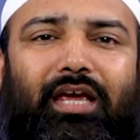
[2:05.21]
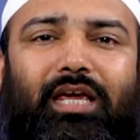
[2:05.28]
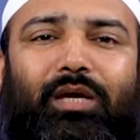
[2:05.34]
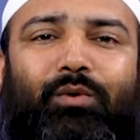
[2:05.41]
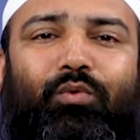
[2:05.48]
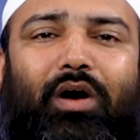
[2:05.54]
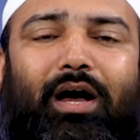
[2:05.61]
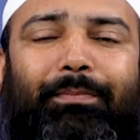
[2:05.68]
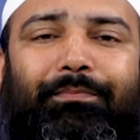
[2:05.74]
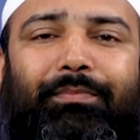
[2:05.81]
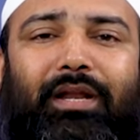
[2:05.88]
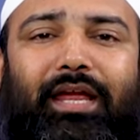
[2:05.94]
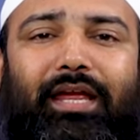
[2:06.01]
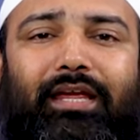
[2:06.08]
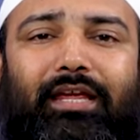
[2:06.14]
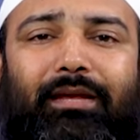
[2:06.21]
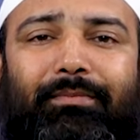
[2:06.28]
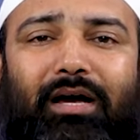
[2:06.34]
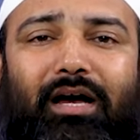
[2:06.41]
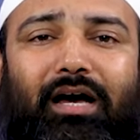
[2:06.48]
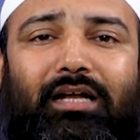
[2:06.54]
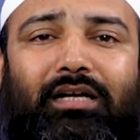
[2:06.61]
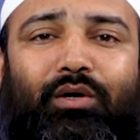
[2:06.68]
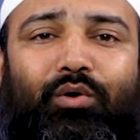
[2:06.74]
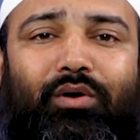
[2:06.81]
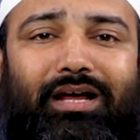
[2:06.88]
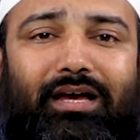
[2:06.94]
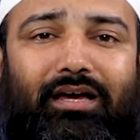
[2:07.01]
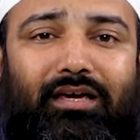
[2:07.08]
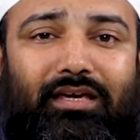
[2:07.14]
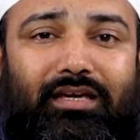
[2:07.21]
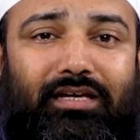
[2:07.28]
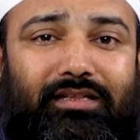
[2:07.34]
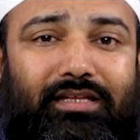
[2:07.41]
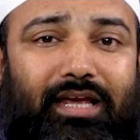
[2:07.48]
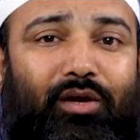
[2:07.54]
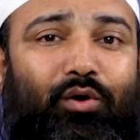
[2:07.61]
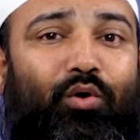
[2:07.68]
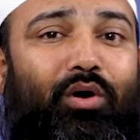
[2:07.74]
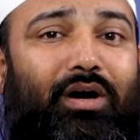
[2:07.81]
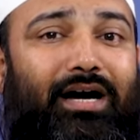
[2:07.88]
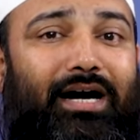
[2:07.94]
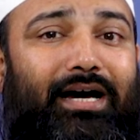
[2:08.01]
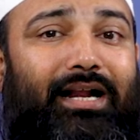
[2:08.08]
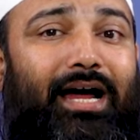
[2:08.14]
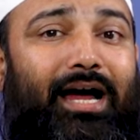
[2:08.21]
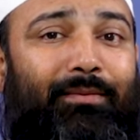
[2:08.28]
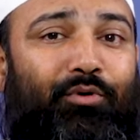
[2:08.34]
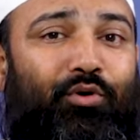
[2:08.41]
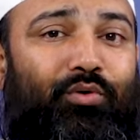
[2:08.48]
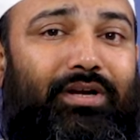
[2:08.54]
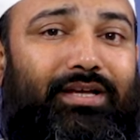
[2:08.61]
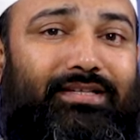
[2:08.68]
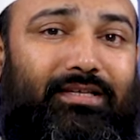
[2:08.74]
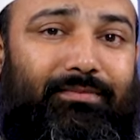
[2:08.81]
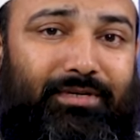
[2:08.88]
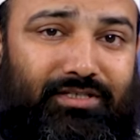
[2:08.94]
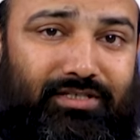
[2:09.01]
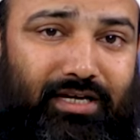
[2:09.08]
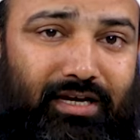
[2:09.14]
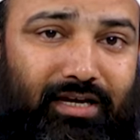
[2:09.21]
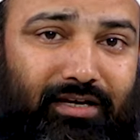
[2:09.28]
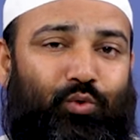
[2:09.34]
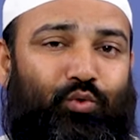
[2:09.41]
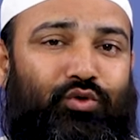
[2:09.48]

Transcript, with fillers: कि वो अपने ईमान और अकीदे को ख़राब होने से बचाए